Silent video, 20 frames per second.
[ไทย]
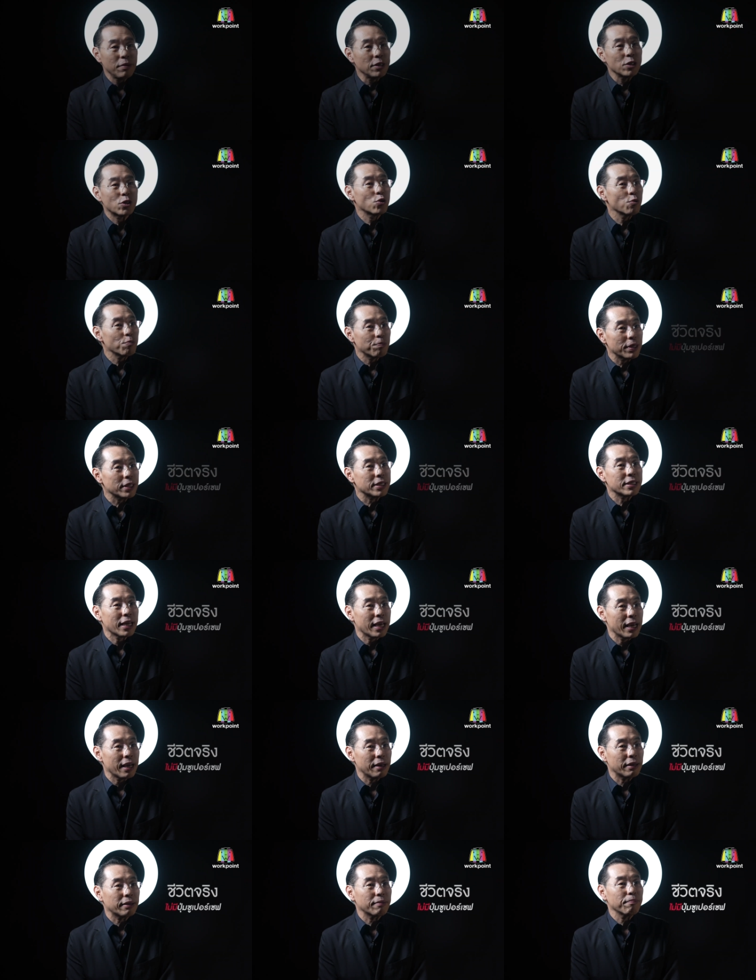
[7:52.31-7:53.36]
มีซูเปอร์เซ
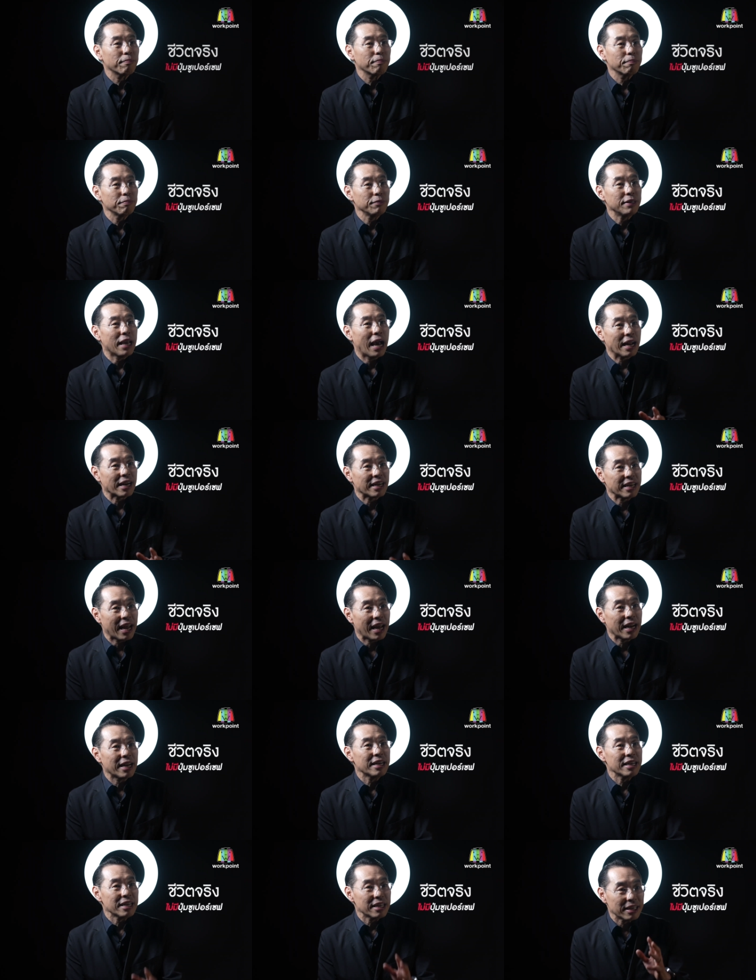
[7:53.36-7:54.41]
ฟอย่าง
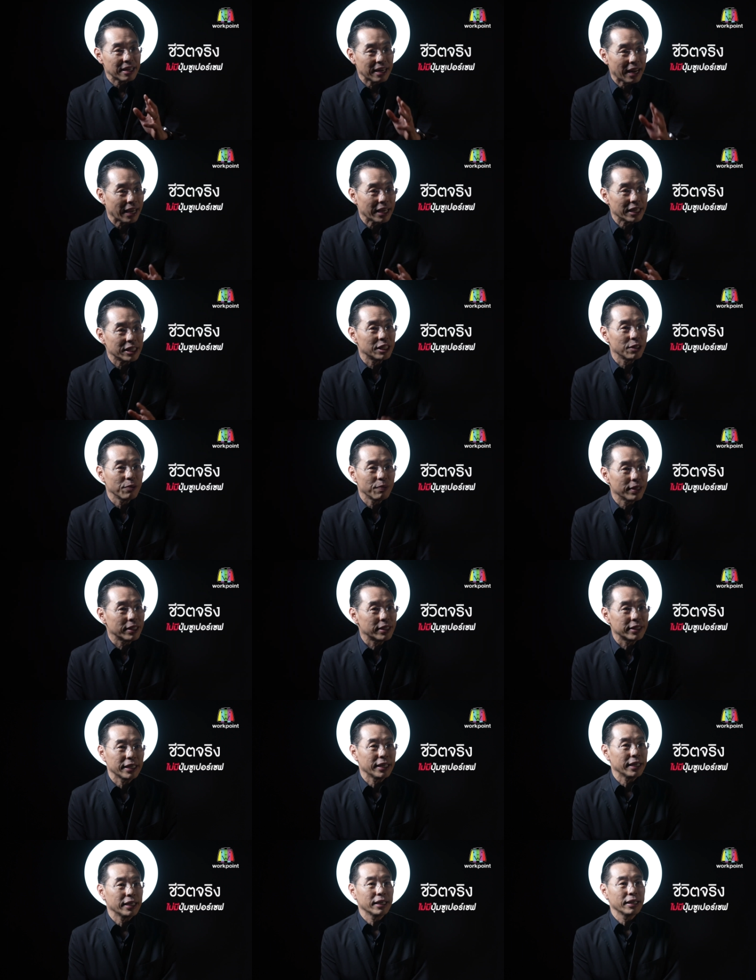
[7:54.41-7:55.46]
นั้นในชีวิต
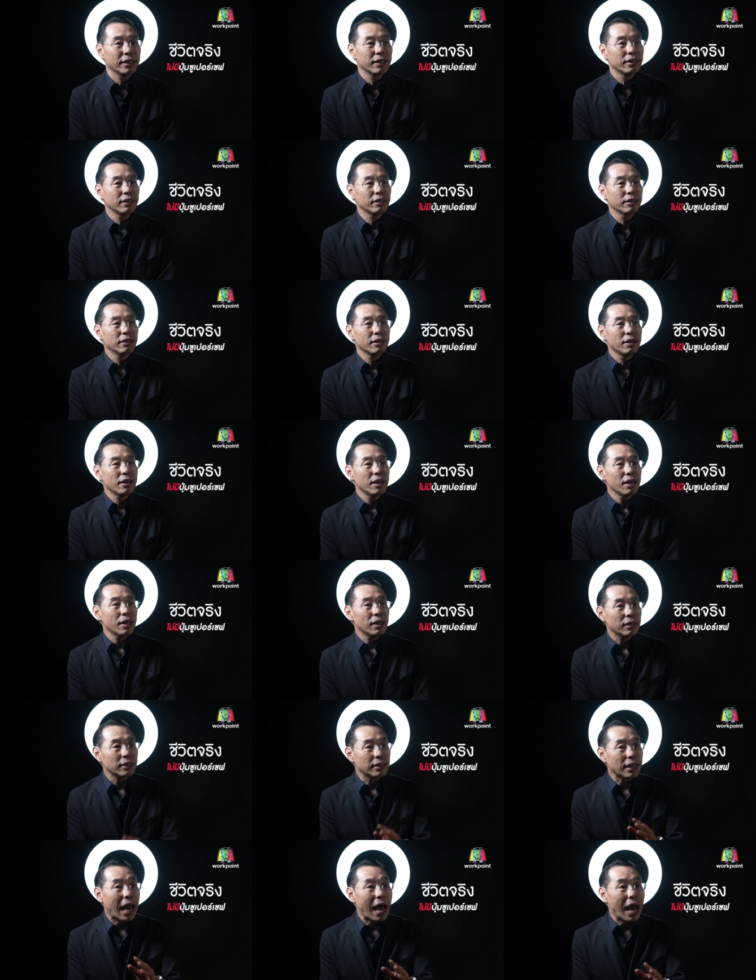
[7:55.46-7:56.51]
จริง
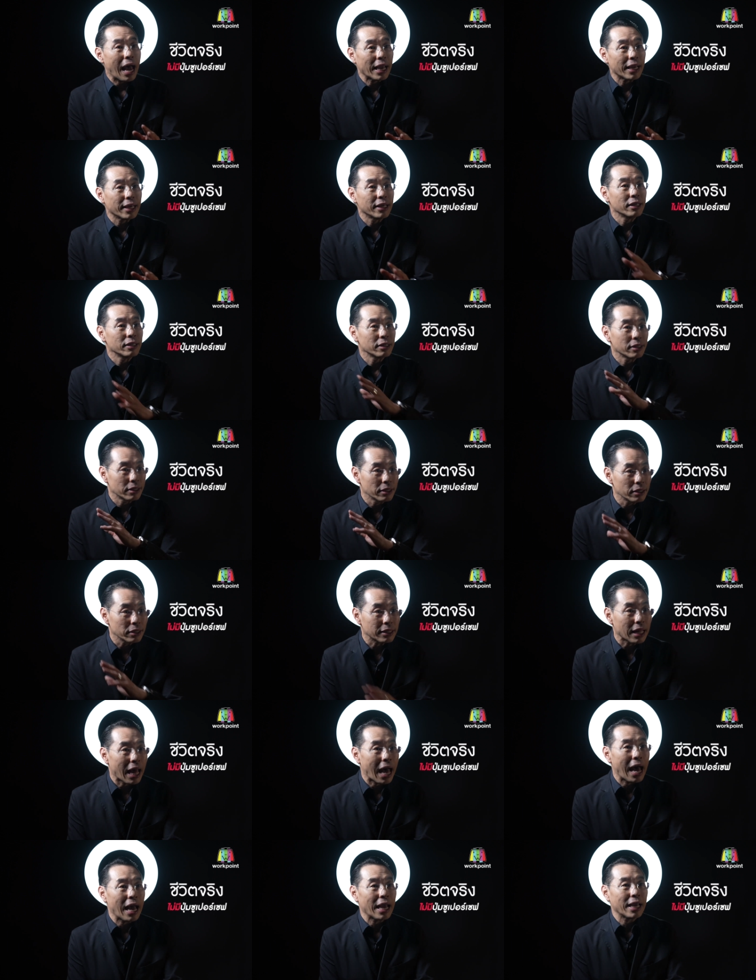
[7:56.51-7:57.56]
ตายคือ
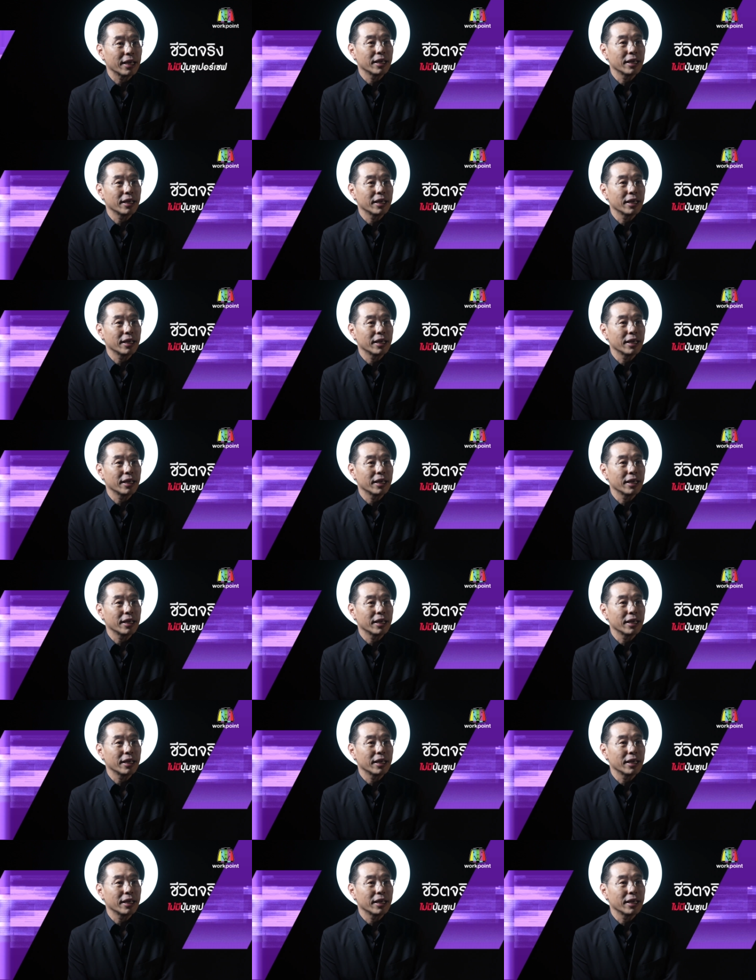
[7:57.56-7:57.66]
ตาย